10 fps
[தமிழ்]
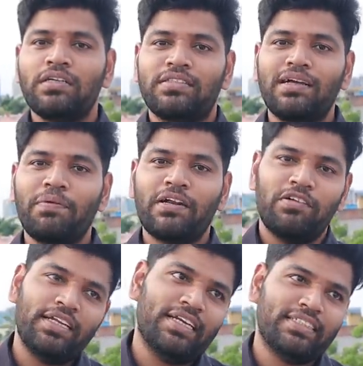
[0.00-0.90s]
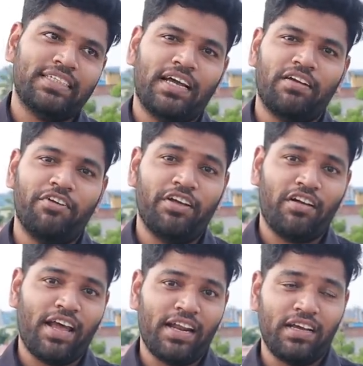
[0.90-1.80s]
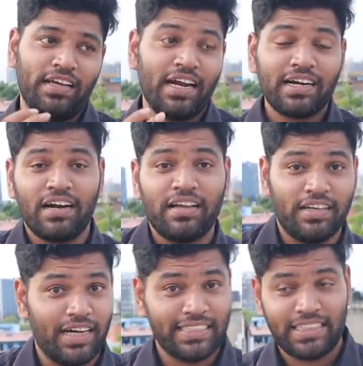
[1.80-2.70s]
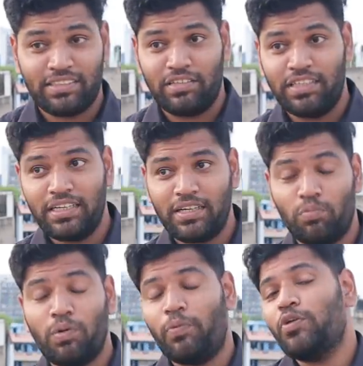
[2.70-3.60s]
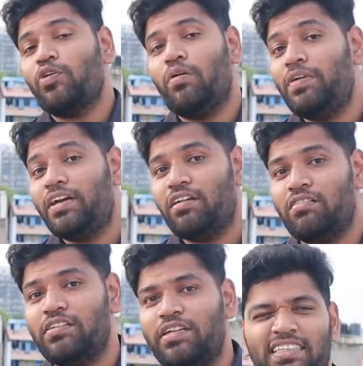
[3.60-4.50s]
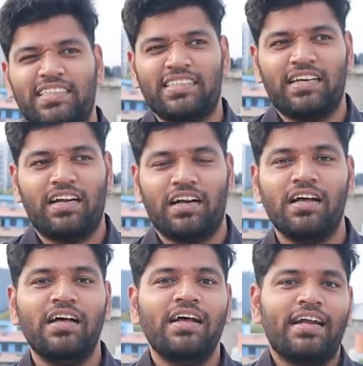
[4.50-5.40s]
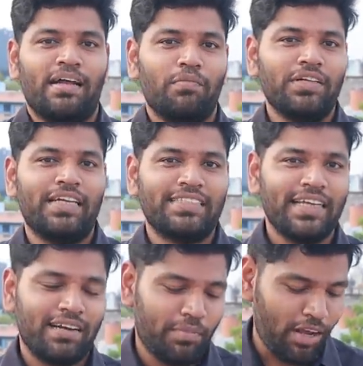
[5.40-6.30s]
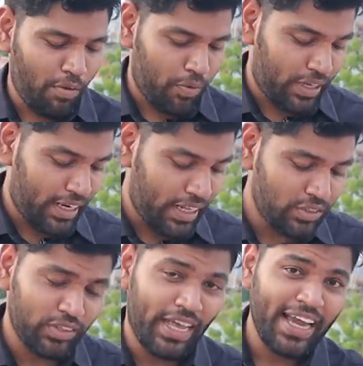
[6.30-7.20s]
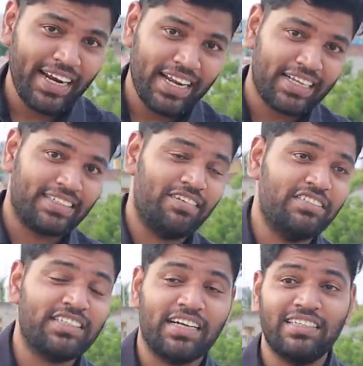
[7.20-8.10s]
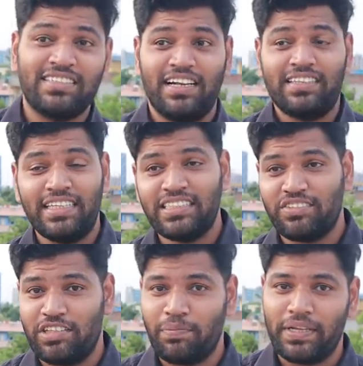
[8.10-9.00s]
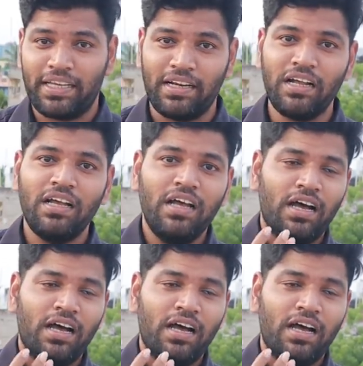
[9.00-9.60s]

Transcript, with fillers: சில பேருக்கு வந்து இன்ட்ரெஸ்டிங்கான வீடியோ இருக்கலாம் ஏன்னா எலக்ட்ரானிக் கேஜெட்ஸ் வந்து ரொம்ப பிடிக்கும் அப்படின்றது வந்து இன்ட்ரெஸ்டிங்காக இருக்கலாம் நம்ம வந்து டெக் சேனல் மாதிரி ஆக கிடையாது ஸோ என்கிட்ட இருக்க சில விஷயங்கள் சில திங்ஸ் வந்து பார்த்தீங்கன்னா